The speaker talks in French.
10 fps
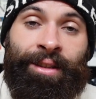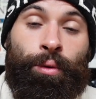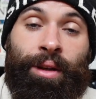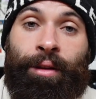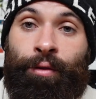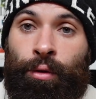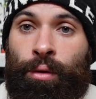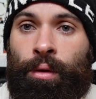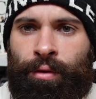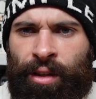donc il ne
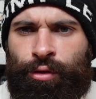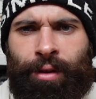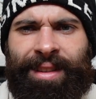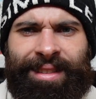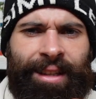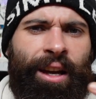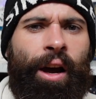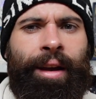faut, enfin 2h25,